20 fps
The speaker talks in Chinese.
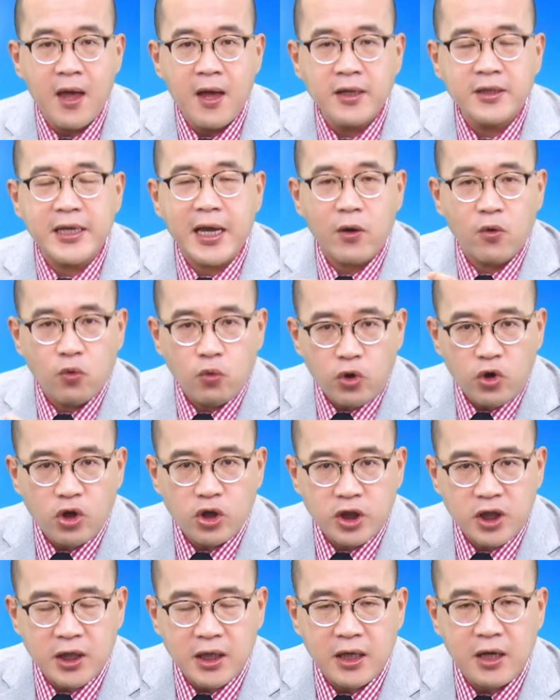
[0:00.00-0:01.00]
在预
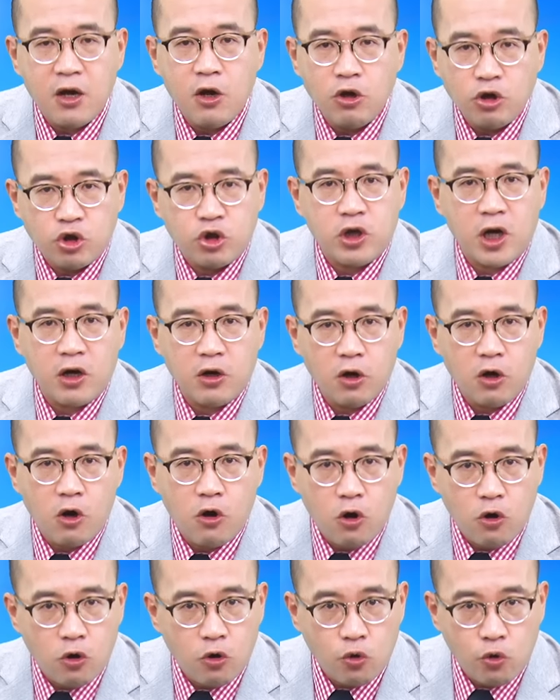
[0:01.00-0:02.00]
期选
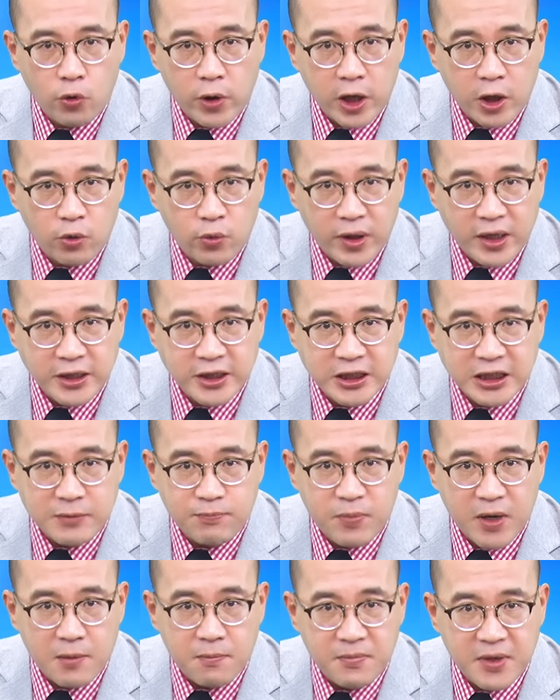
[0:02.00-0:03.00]
后回归基
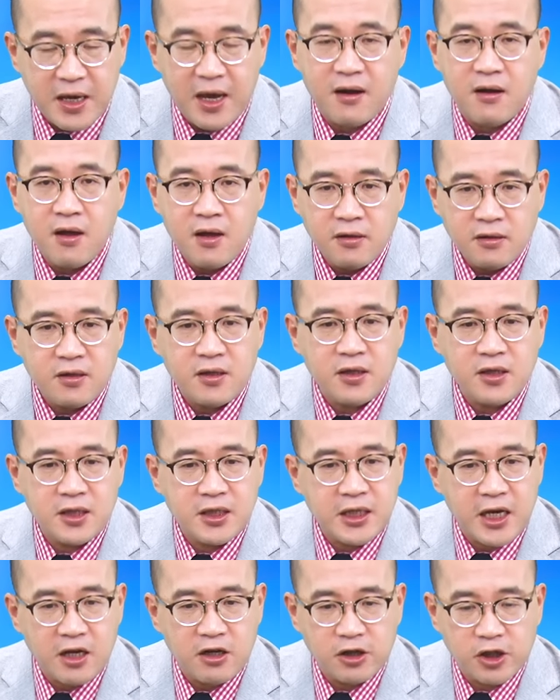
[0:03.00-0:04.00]
本面，日
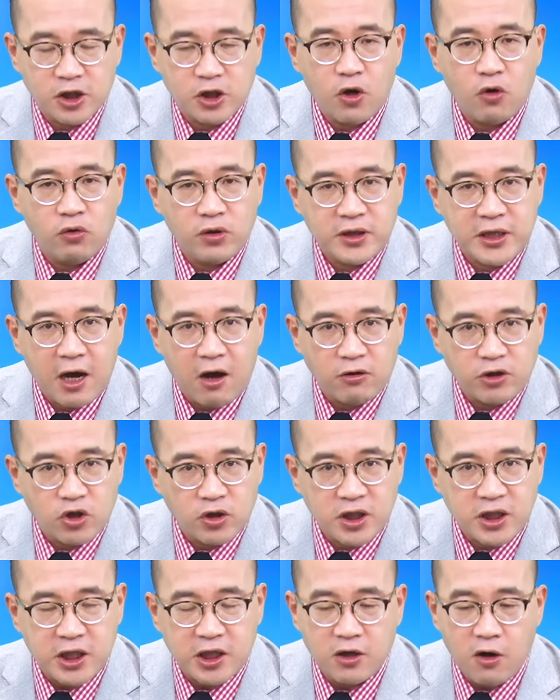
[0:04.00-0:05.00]
线收脚就
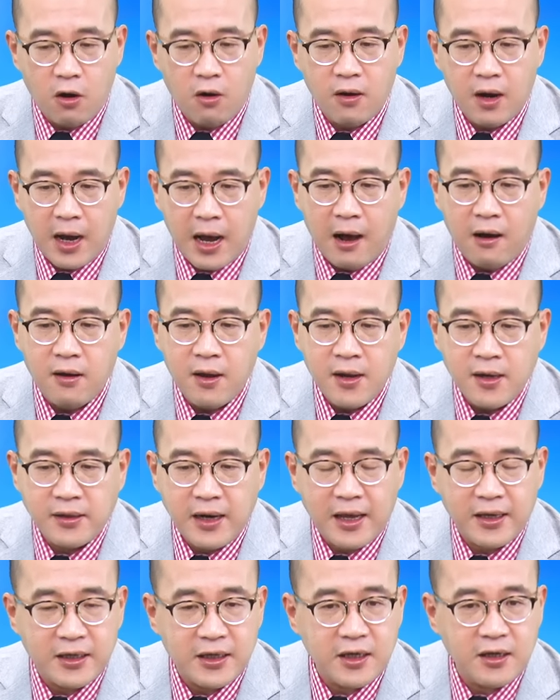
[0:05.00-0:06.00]
起攻。好，
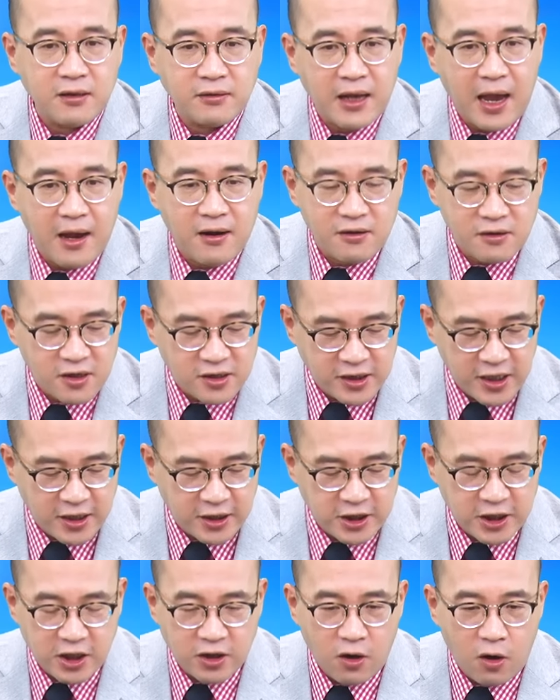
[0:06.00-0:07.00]
那一旦日线
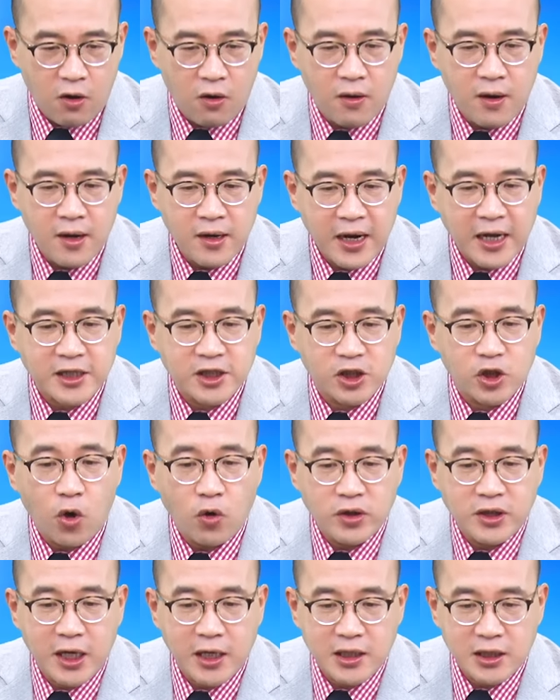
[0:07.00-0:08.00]
起攻，那周
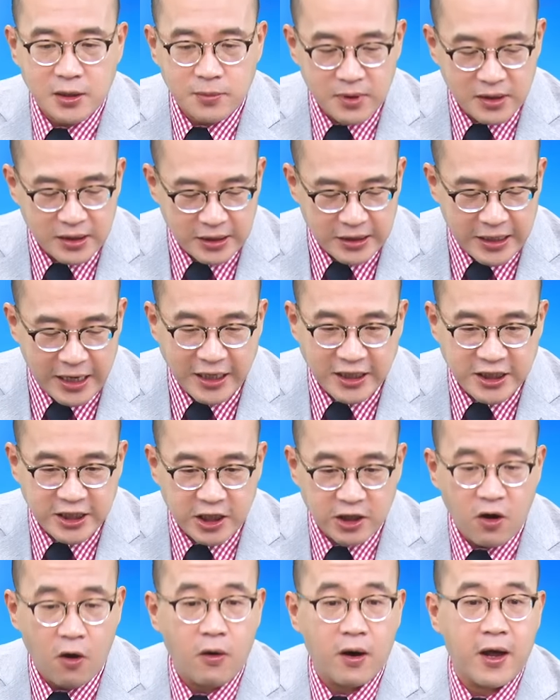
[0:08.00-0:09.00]
线是不是也起
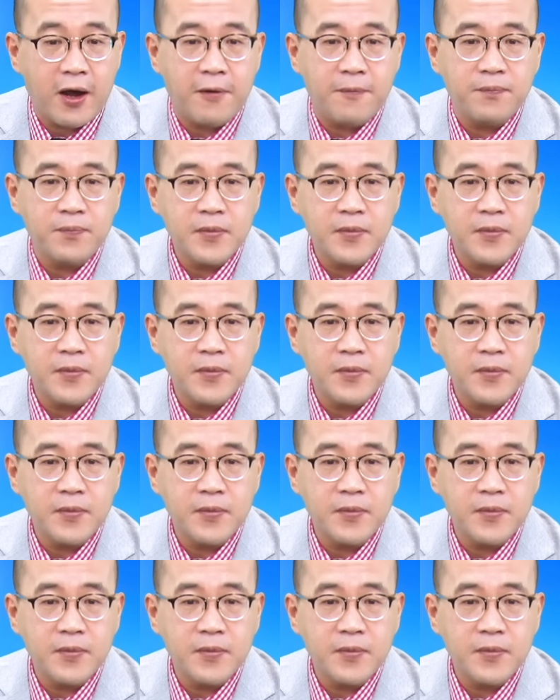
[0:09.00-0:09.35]
攻了？